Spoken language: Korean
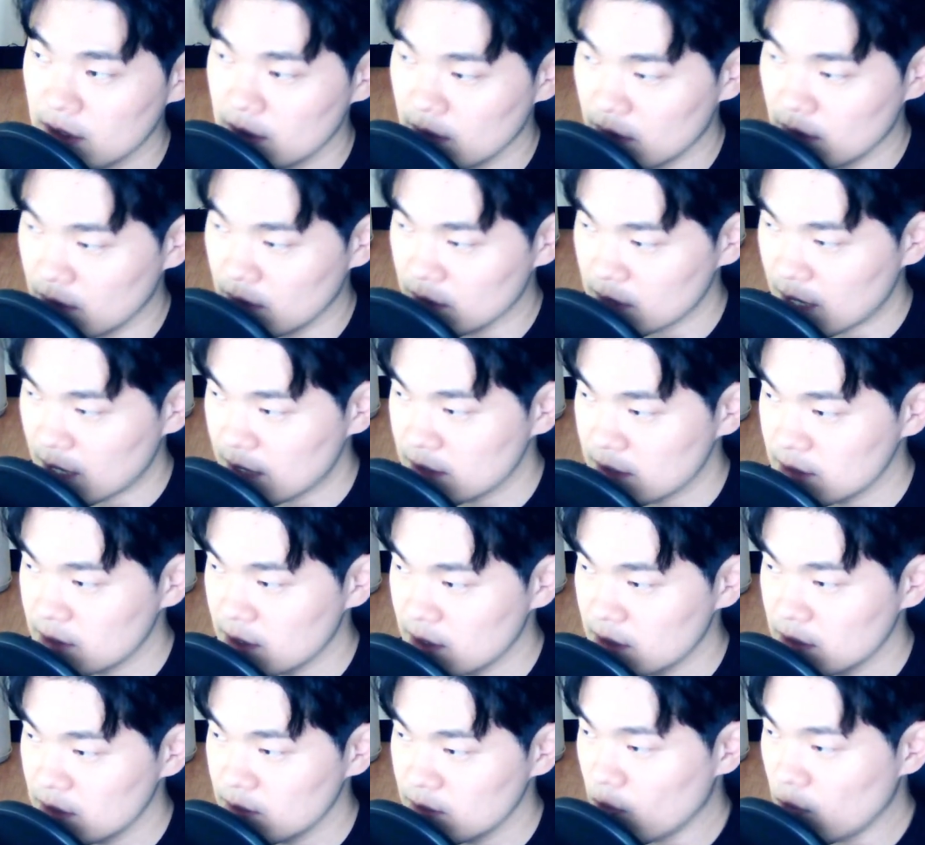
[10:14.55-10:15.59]
어, 다른
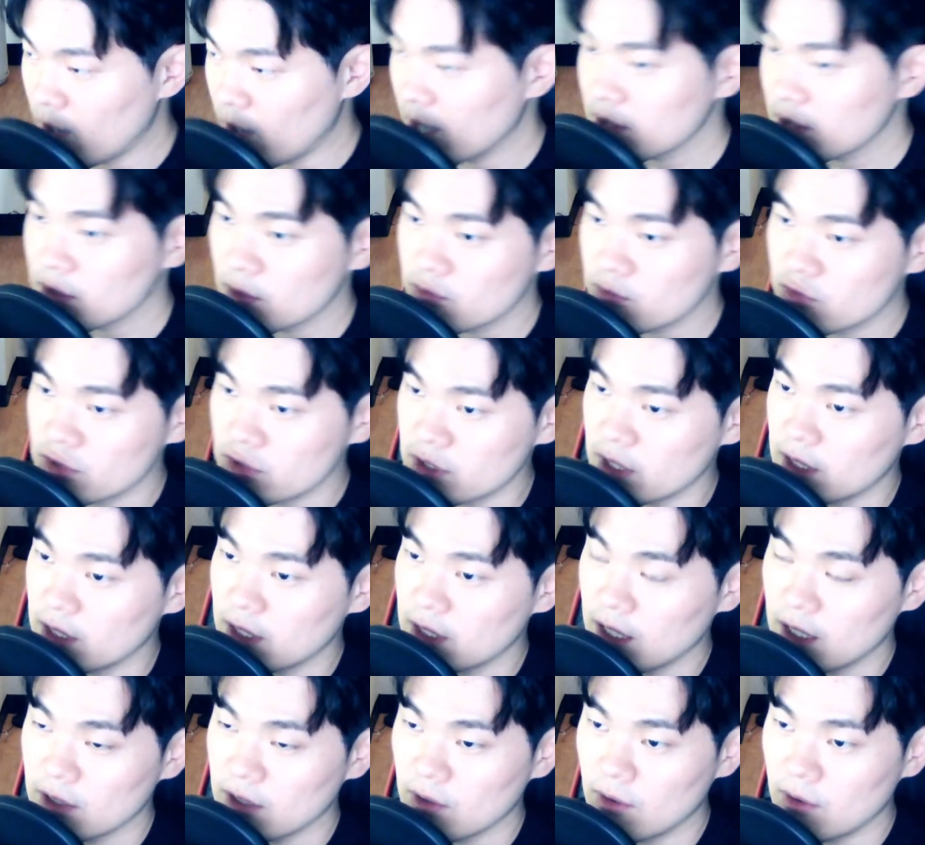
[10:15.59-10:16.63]
때는 뭐 환경
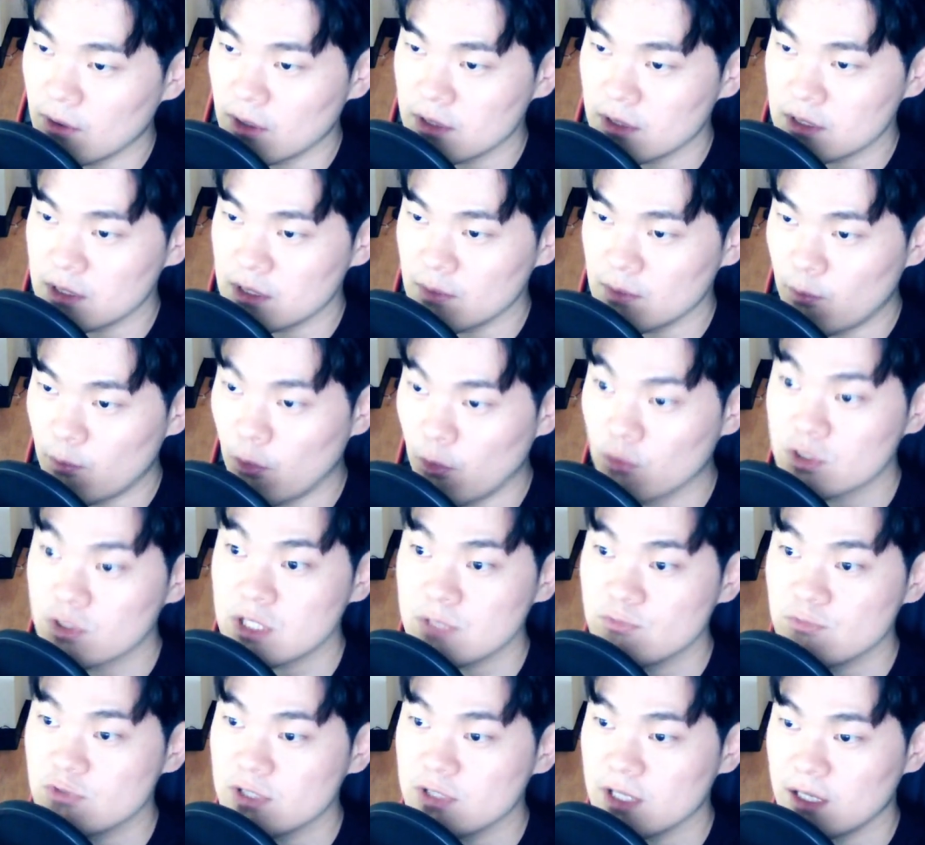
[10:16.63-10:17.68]
문제나 여러 가지 뭐
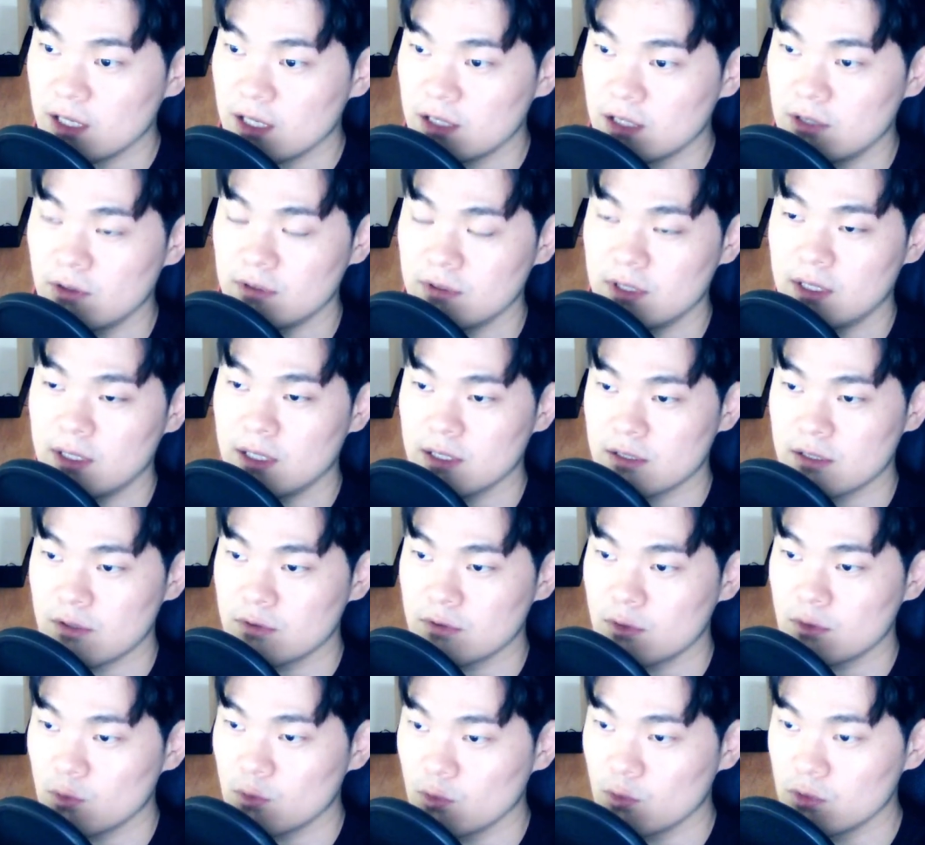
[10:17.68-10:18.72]
복지 문제나 이런 데다
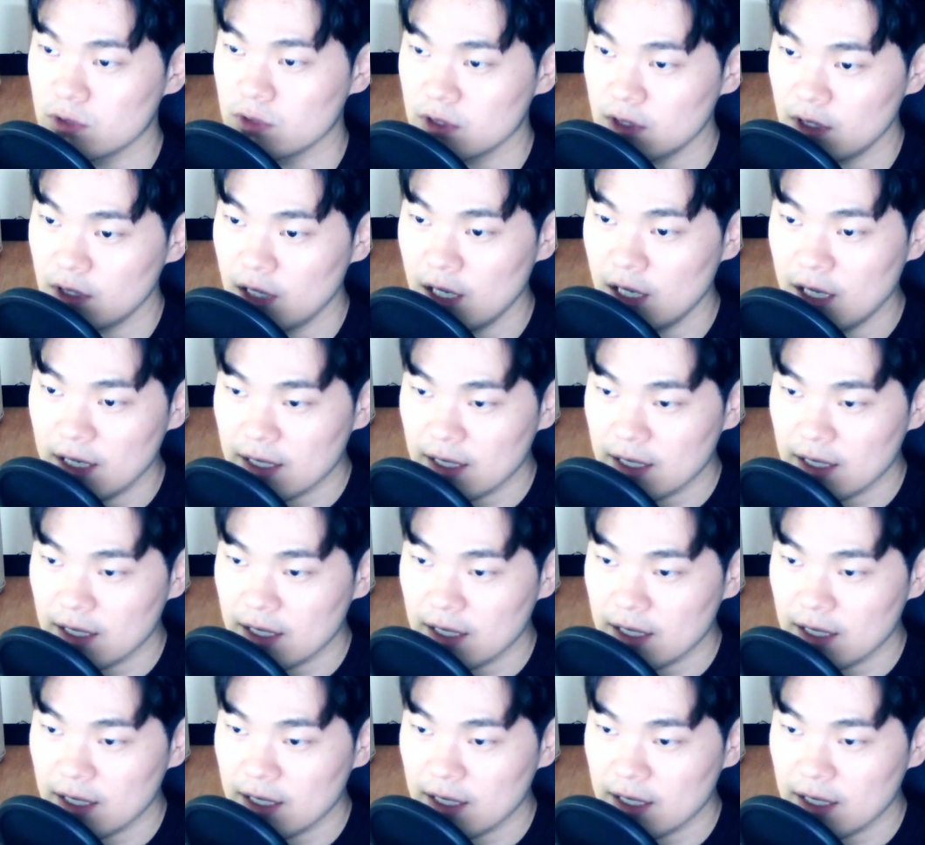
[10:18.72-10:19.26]
썼던 돈들을